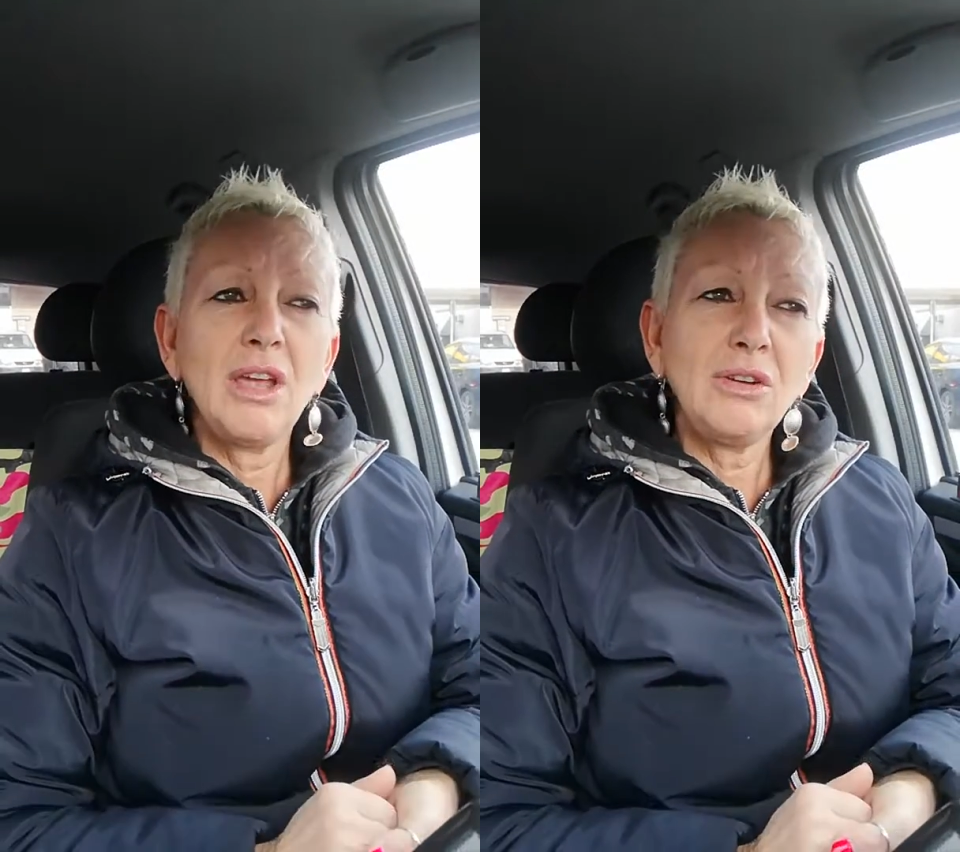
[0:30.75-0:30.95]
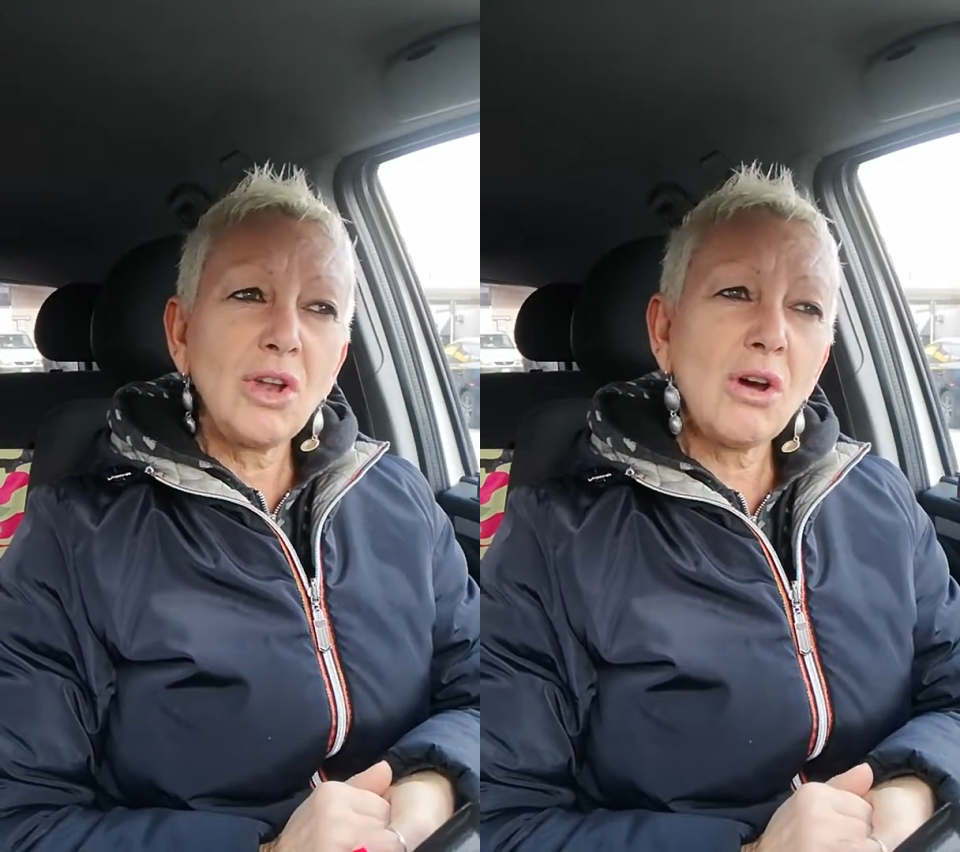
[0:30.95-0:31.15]

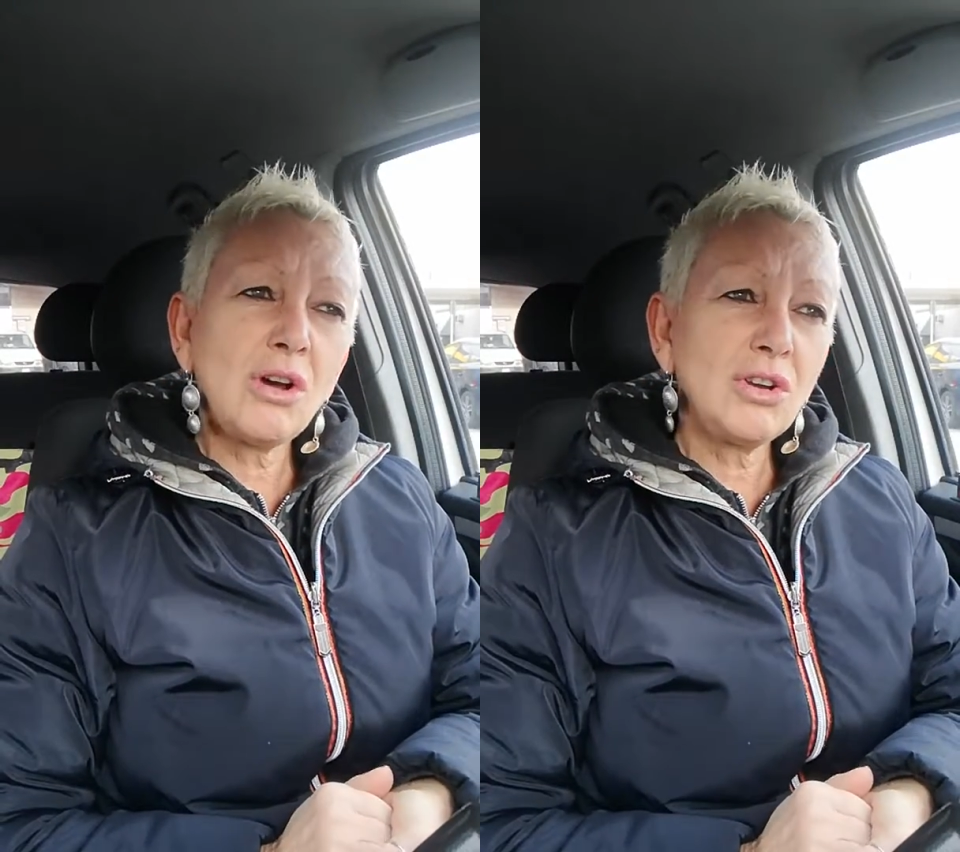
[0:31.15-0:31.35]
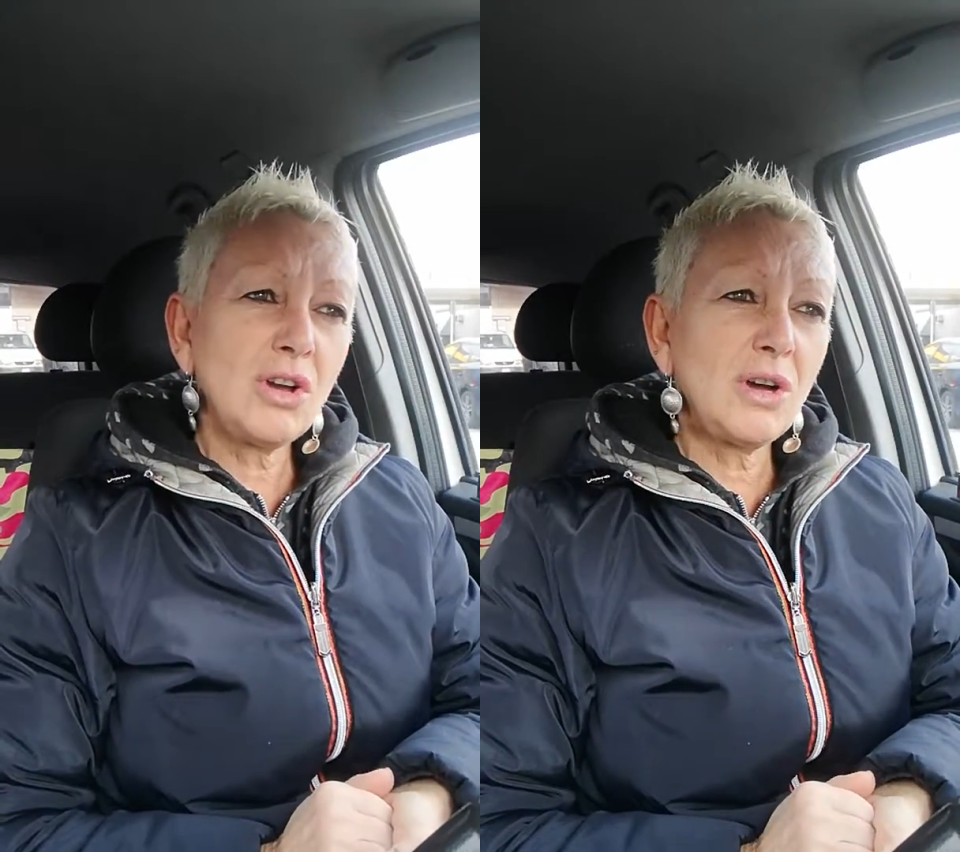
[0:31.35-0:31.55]
No,
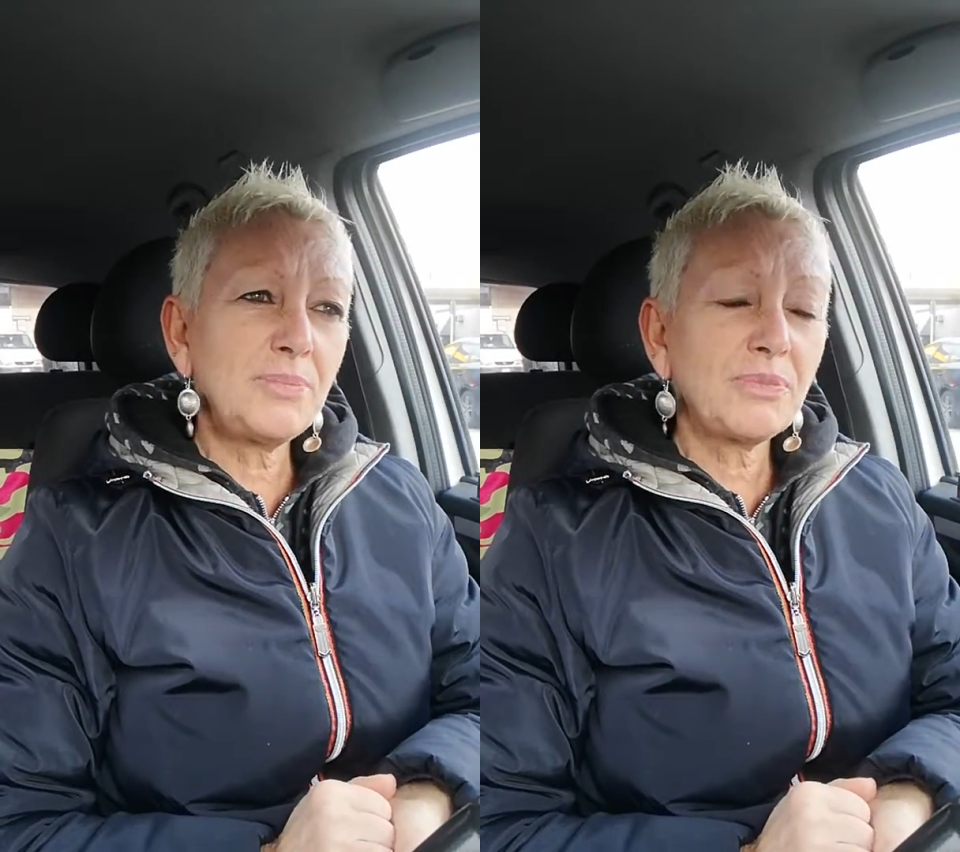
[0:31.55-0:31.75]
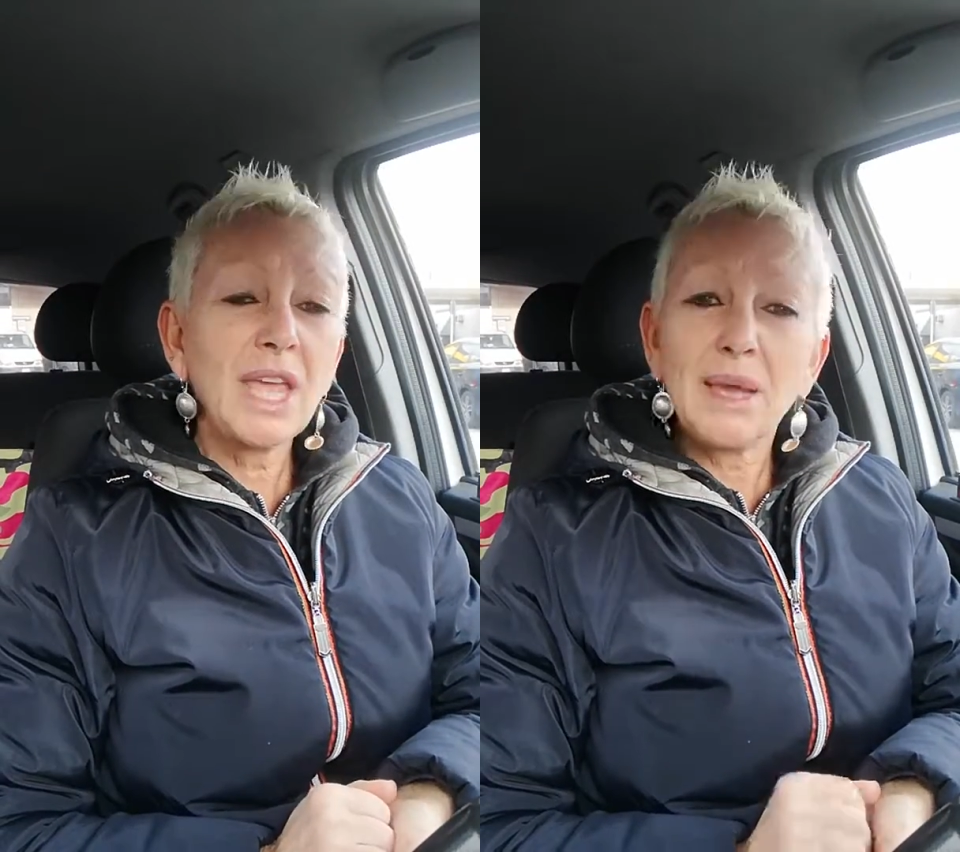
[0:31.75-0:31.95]
no,
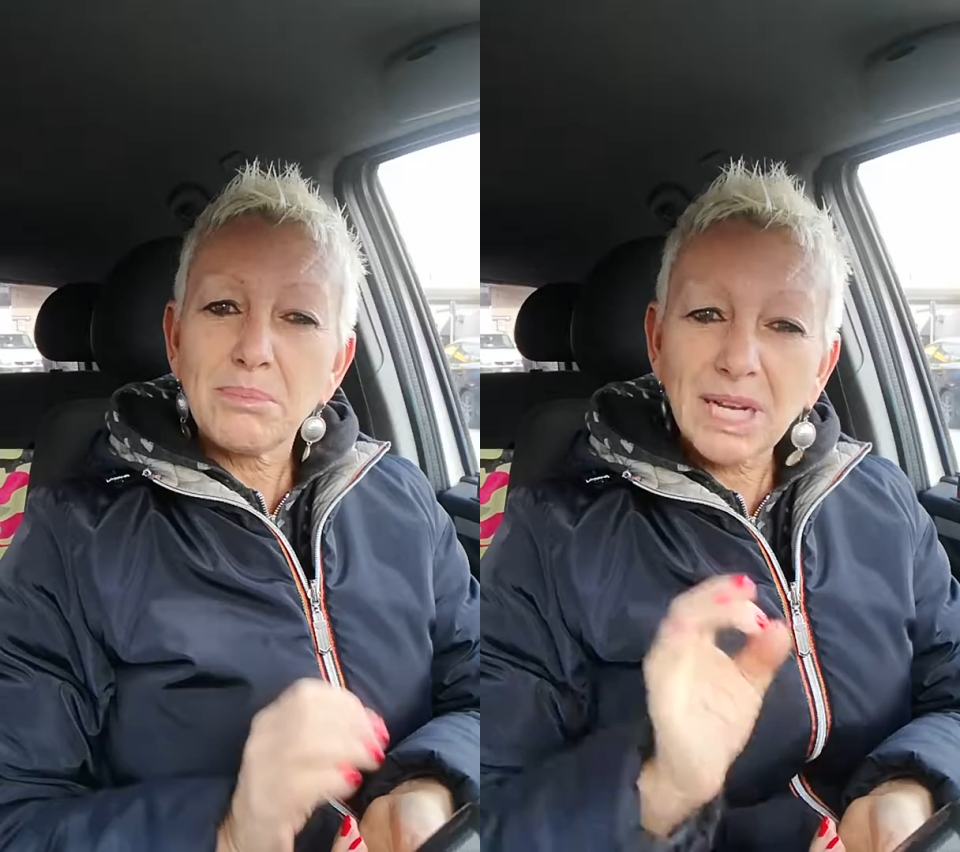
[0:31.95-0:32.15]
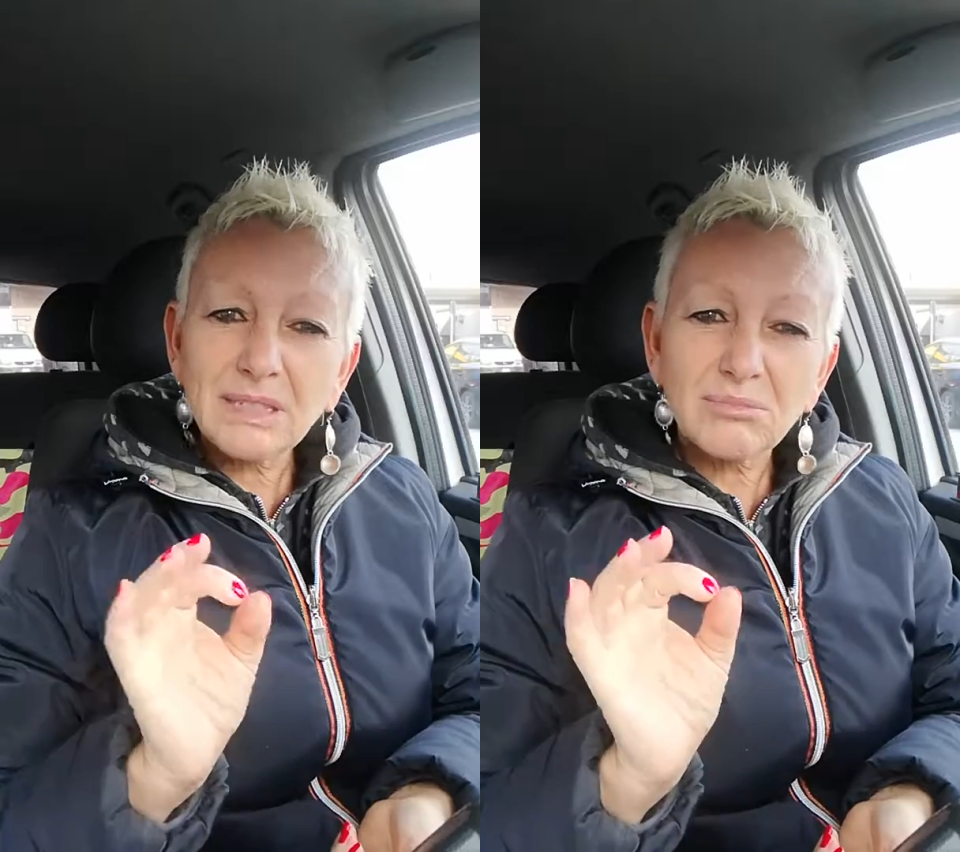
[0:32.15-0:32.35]

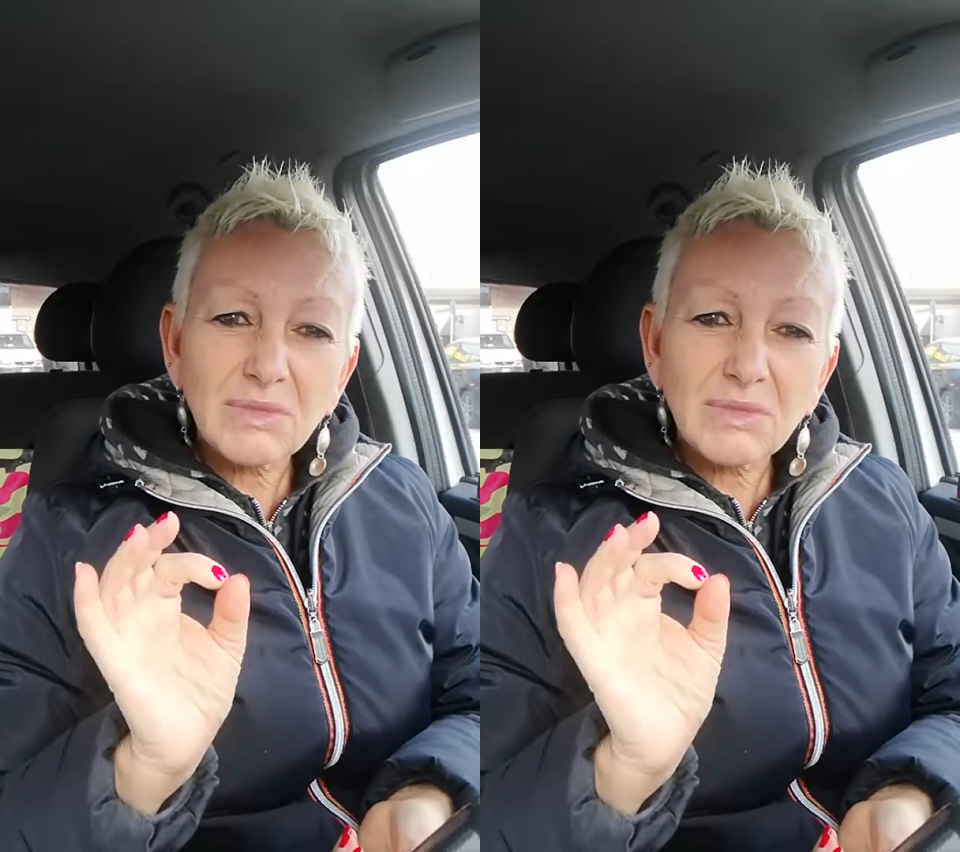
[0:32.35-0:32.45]
ma